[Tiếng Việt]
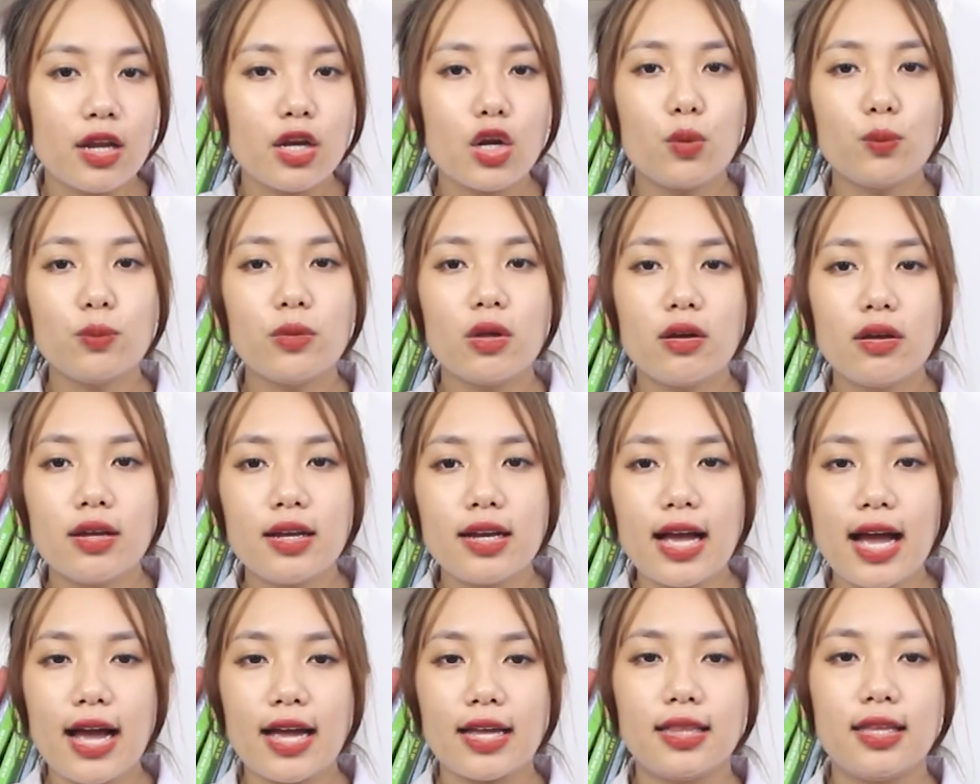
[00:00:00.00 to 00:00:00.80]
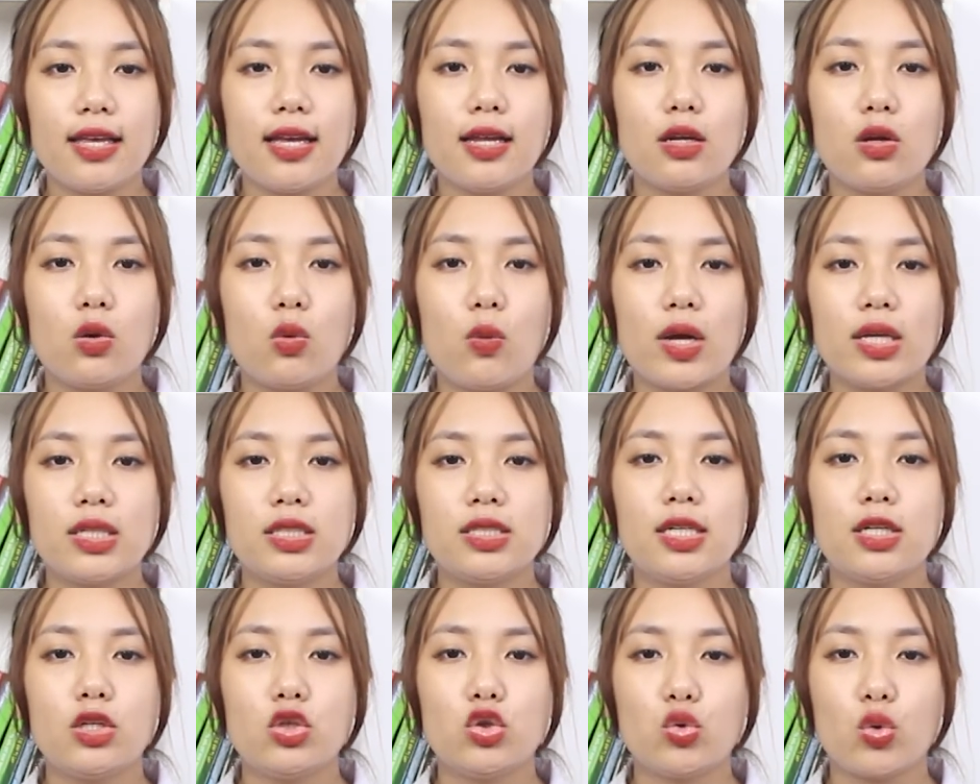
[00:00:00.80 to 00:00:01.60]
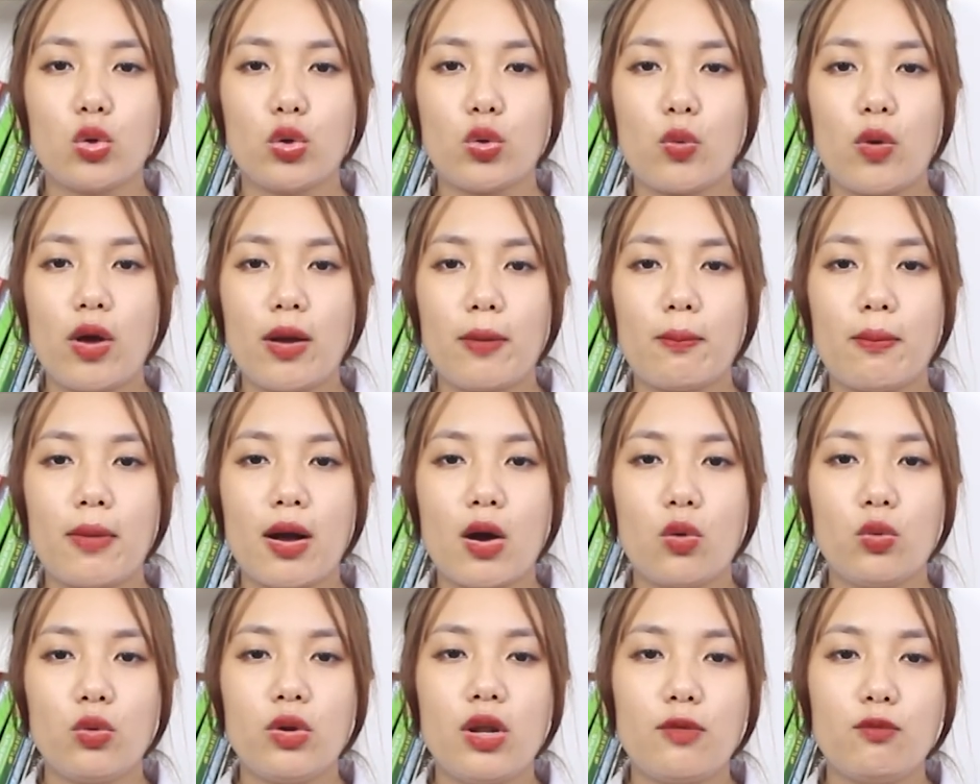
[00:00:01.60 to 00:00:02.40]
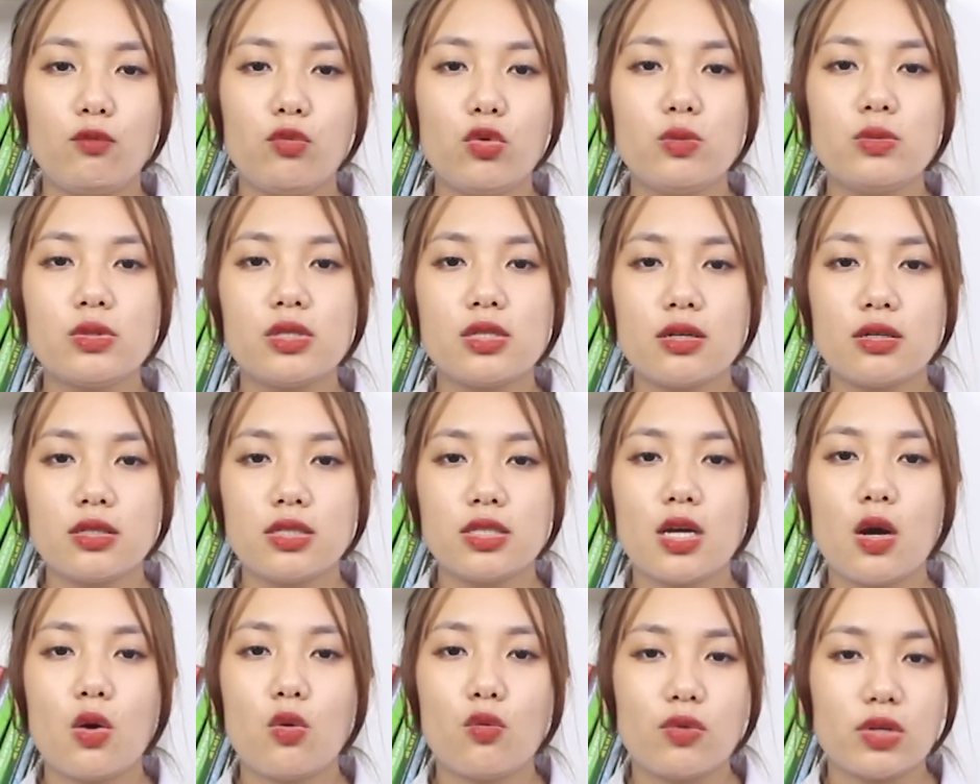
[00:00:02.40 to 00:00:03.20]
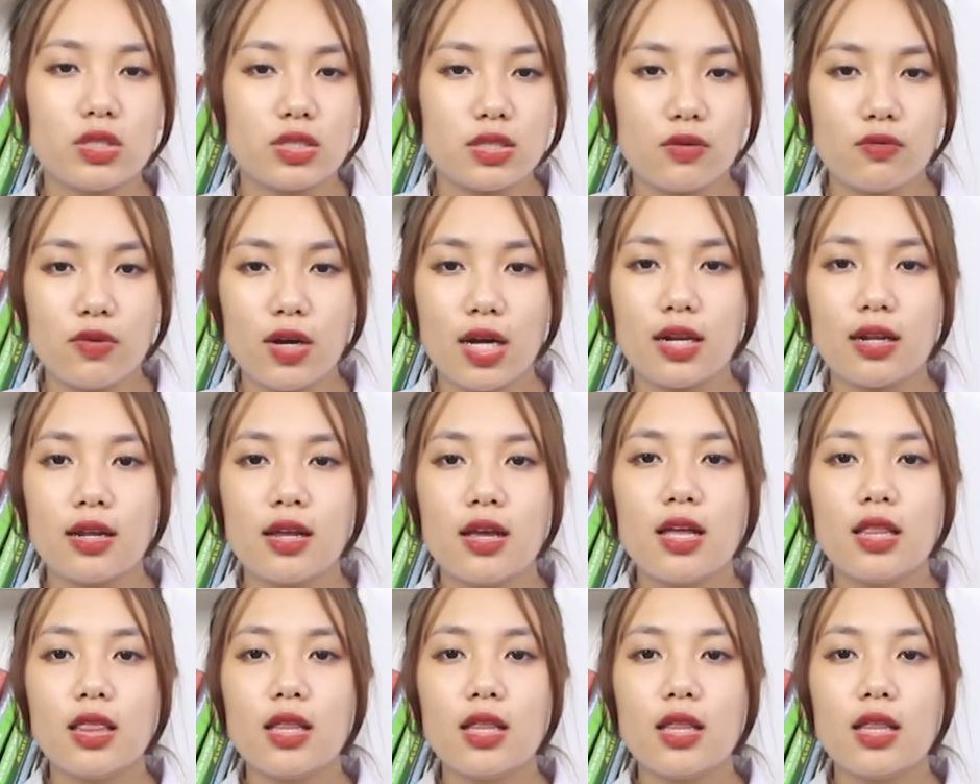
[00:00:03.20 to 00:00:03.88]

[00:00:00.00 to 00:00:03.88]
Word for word: đồng thời cải thiện được quá trình tuần hoàn máu đến vùng xương chậu và xương vật,